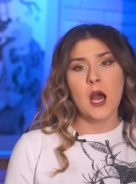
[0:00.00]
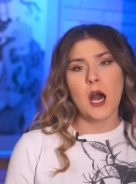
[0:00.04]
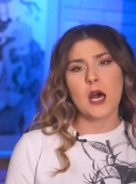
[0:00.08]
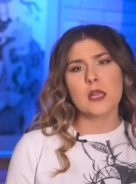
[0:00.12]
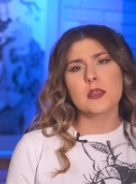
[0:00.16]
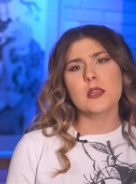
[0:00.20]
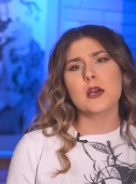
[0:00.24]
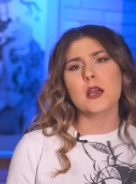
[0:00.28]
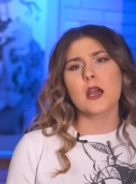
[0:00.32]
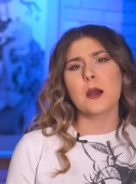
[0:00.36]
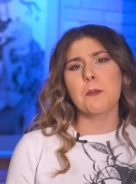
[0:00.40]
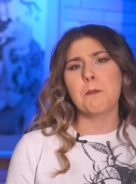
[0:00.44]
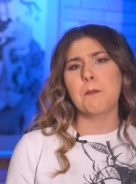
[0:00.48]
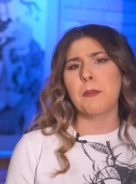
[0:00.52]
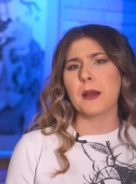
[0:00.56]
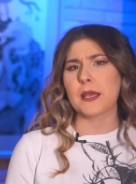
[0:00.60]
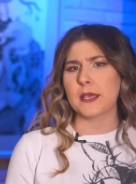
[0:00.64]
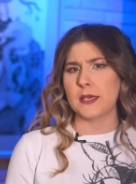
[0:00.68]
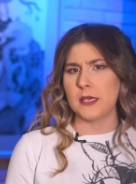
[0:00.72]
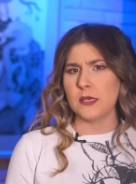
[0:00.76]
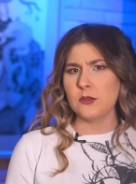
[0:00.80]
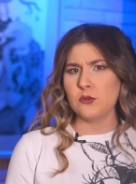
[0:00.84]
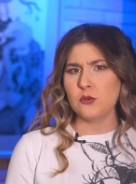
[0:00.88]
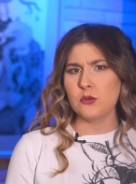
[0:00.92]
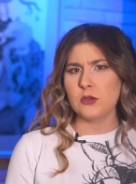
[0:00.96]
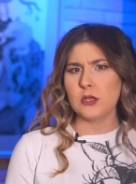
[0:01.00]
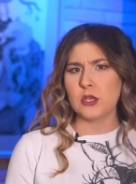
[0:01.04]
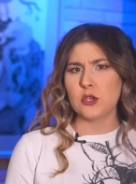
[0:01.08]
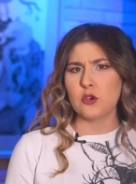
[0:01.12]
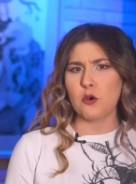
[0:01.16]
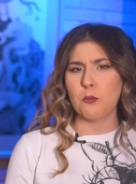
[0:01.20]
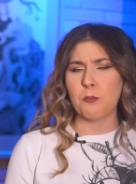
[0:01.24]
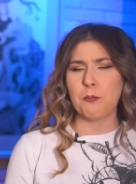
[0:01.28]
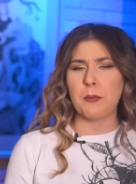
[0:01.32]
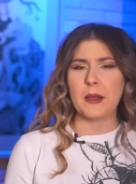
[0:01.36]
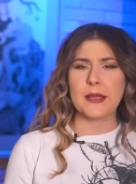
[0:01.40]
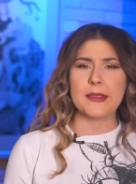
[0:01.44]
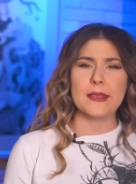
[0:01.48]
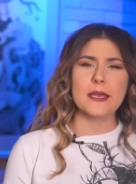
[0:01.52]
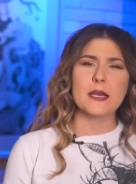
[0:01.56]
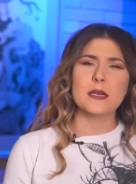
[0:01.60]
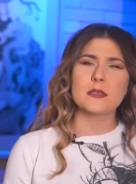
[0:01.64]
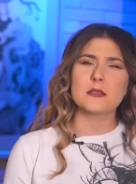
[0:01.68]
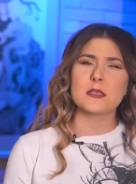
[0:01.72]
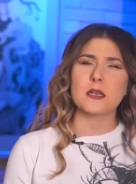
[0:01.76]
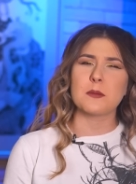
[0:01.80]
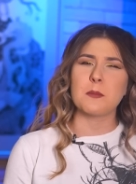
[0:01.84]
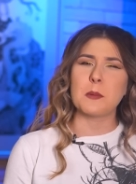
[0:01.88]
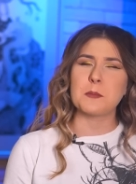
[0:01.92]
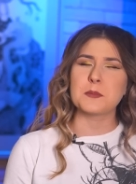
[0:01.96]
однако покинул ее по
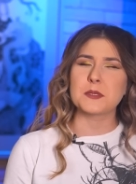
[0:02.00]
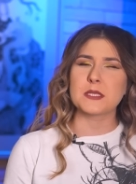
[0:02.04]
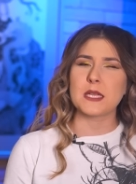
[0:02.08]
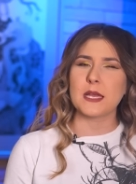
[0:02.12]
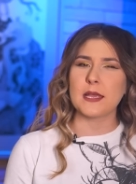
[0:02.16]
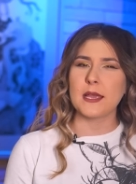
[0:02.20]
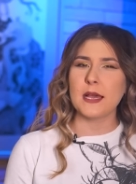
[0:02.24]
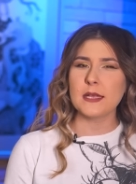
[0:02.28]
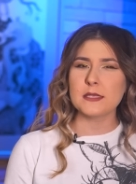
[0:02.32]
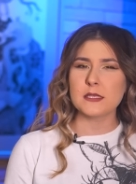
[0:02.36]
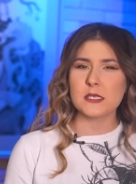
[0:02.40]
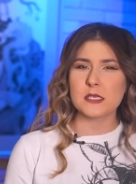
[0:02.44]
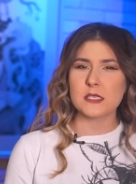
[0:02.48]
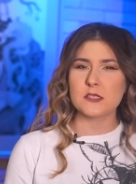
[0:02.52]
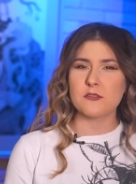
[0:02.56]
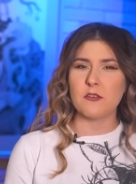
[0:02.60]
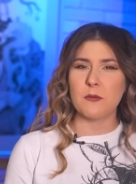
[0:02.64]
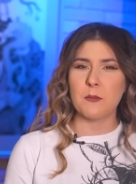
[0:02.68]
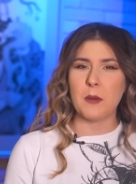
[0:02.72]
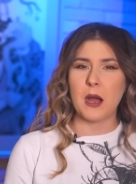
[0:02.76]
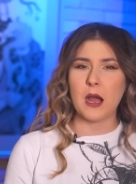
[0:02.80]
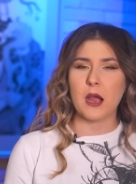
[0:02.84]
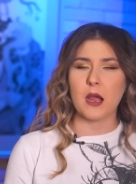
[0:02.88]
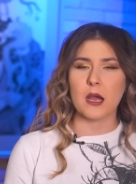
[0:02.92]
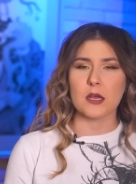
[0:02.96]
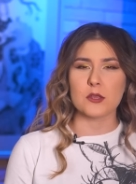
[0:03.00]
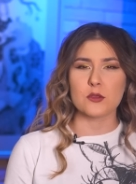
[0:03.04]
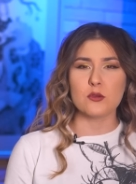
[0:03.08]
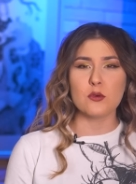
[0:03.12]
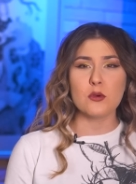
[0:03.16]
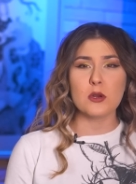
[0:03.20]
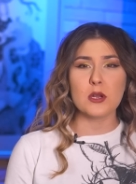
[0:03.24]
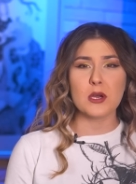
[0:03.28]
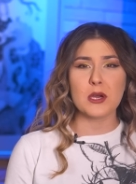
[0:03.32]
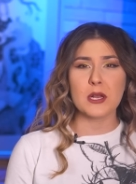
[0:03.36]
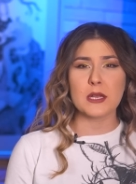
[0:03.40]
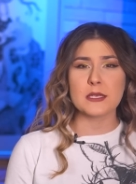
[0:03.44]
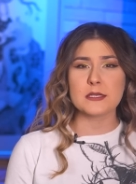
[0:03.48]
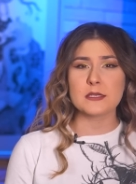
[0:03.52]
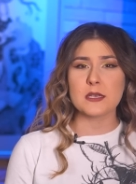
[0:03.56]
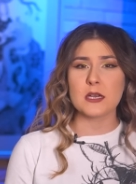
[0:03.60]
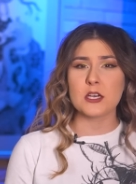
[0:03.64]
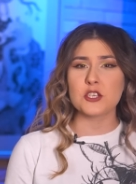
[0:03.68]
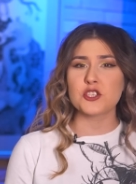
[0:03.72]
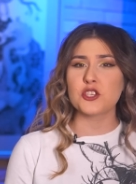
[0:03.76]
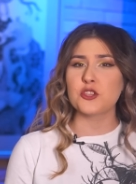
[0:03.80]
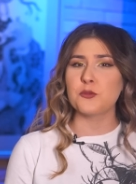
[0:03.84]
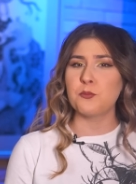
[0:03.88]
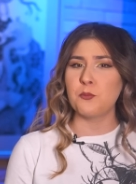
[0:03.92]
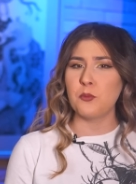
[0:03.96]
некоторым обстоятельствам, о которых
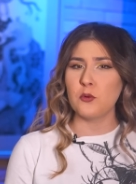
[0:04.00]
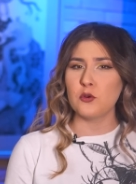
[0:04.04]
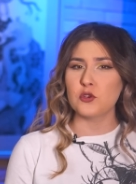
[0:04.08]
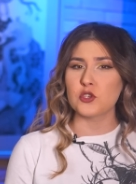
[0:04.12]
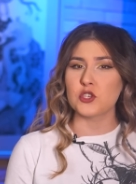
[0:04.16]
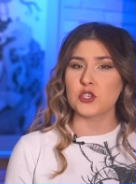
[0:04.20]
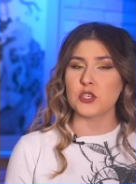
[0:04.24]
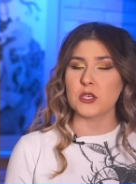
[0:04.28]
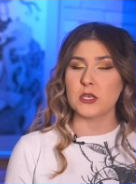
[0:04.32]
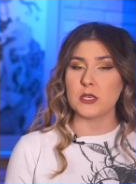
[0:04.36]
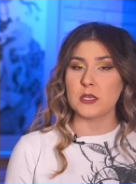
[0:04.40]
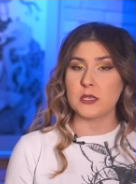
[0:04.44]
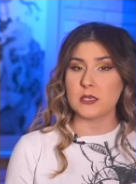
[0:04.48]
расскажет позже,